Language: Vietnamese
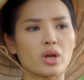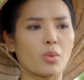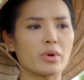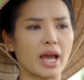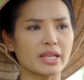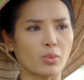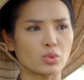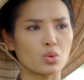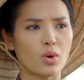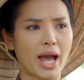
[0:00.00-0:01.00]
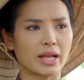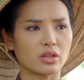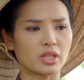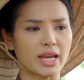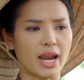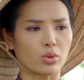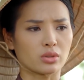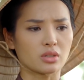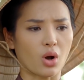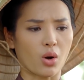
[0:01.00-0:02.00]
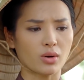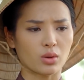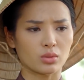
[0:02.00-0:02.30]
Tôi không có để chồng tôi qua cho chị đè đầu cưỡi